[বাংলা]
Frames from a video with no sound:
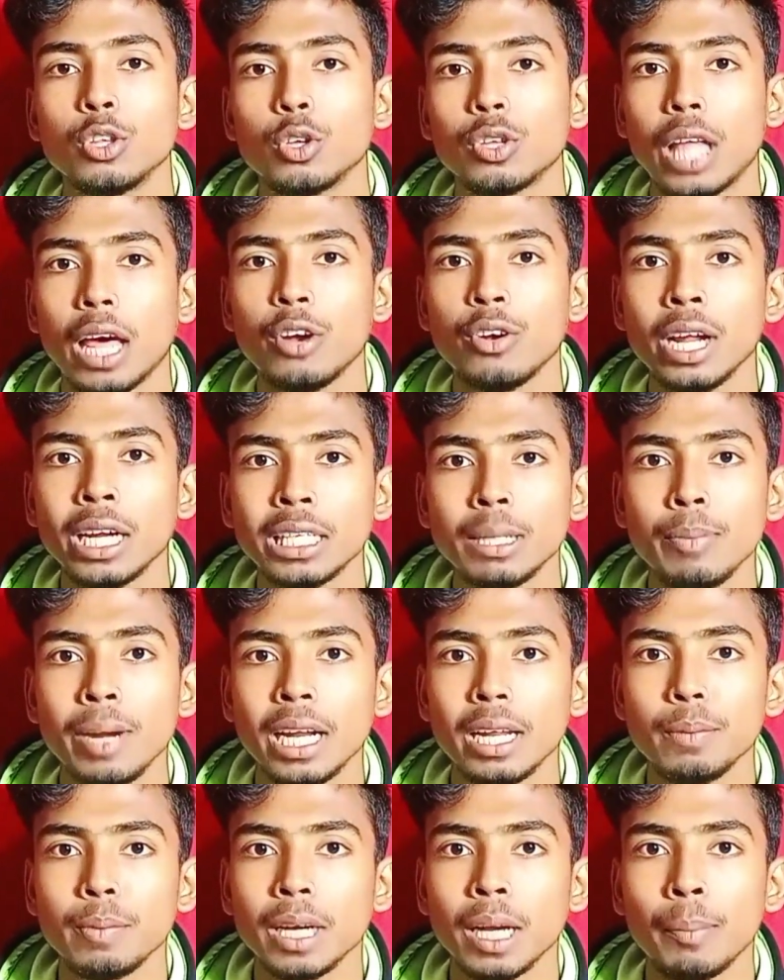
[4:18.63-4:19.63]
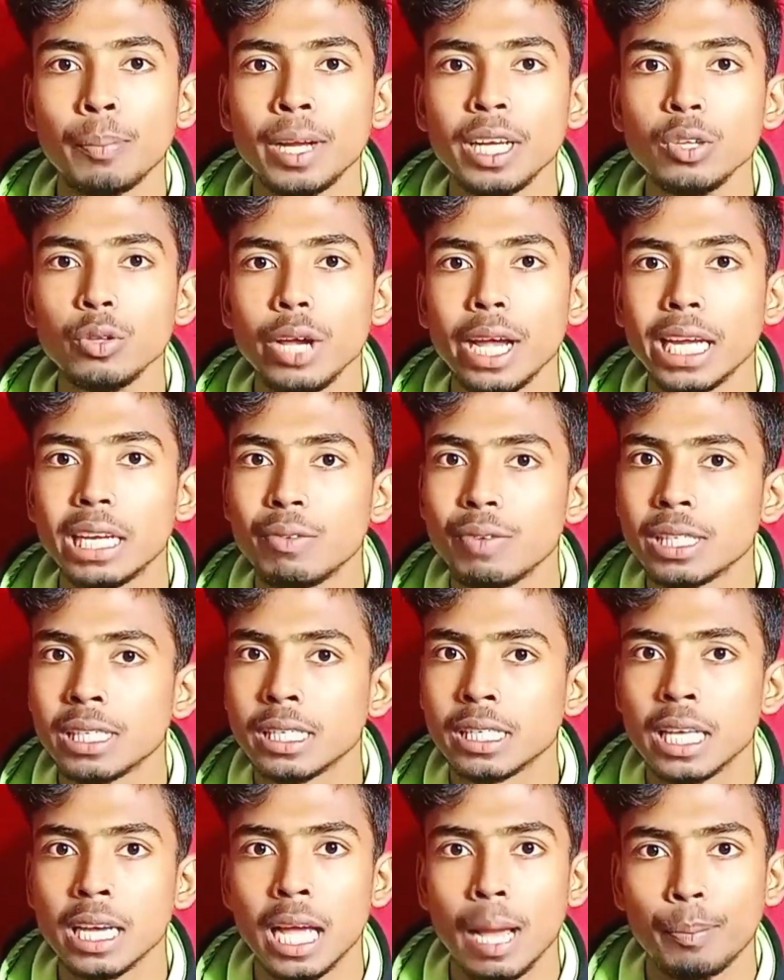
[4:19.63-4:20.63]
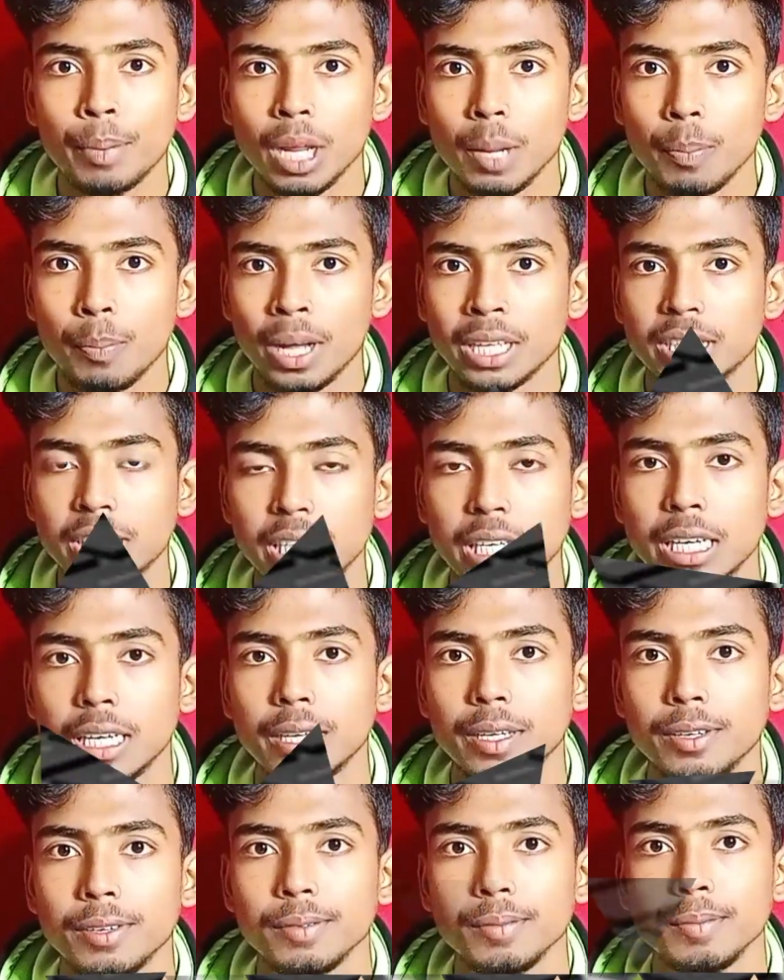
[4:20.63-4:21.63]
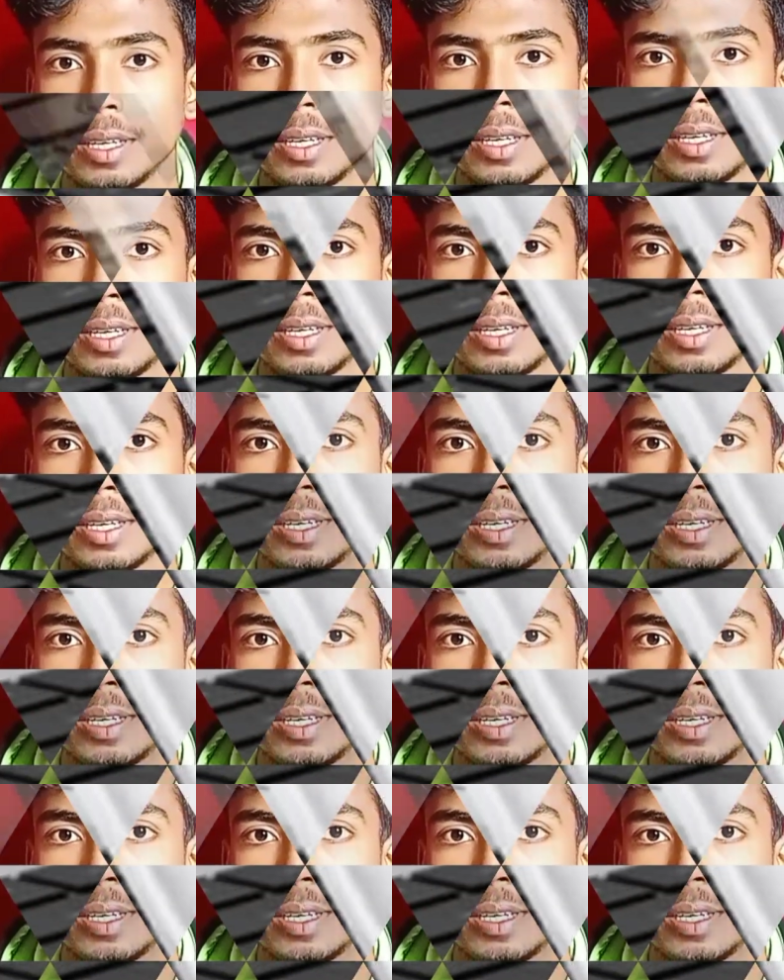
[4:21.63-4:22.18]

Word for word: তো দারুণ একটা ব্যাটারি ব্যাকআপ কিন্তু এই ডিভাইসটি থেকে আপনারা পাচ্ছেন পোর্টসের